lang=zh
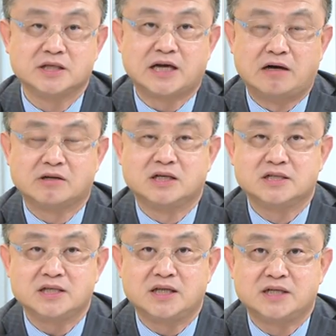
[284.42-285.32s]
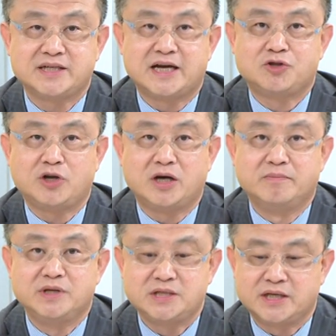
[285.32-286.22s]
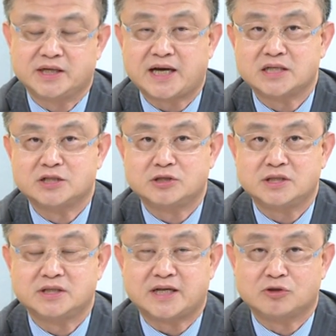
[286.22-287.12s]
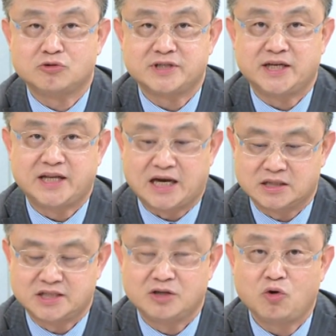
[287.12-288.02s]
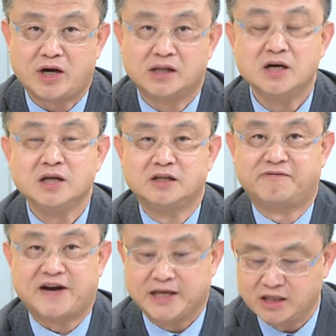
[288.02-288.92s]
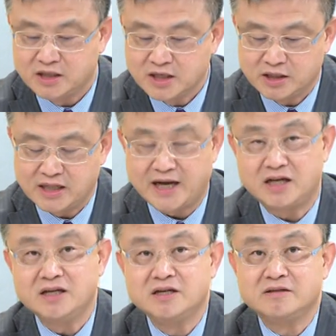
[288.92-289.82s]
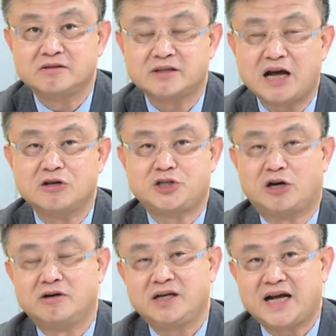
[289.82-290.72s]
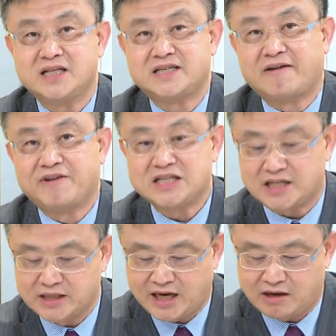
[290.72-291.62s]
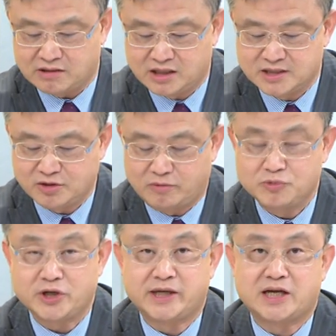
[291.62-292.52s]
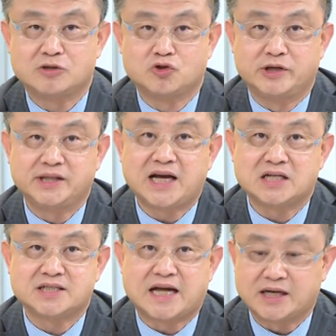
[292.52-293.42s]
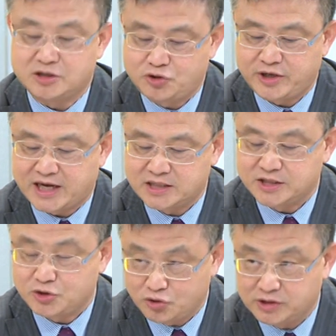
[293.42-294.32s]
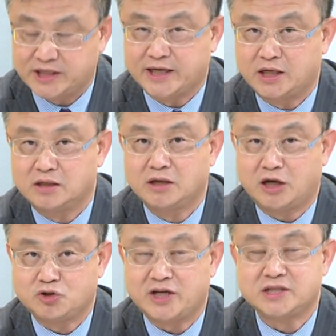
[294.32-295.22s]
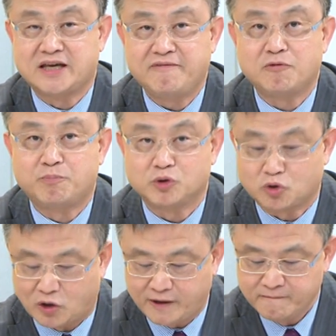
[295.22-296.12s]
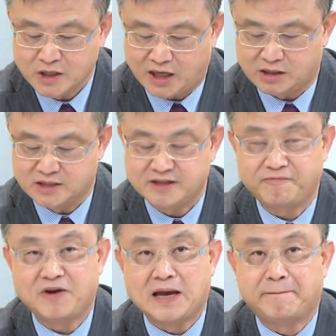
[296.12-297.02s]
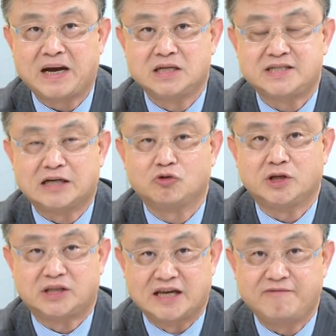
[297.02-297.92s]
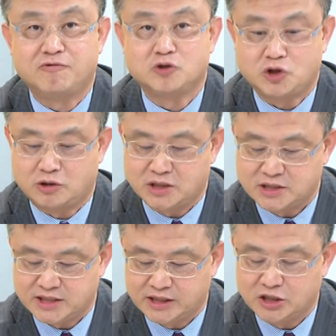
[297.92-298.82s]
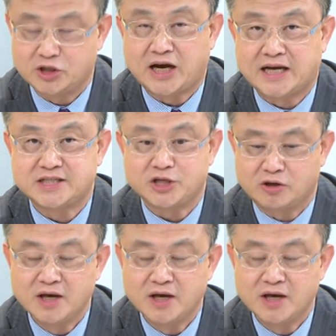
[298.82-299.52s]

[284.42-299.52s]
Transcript: 高。可是呢，现在却很明显的开始市场出现两极化的反应。那道琼看起来非常的好，可是我们却看到昨天纳斯达克却还是续跌了啊！虽然跌幅不多，好，可是费半相对跌幅就很深了，还是有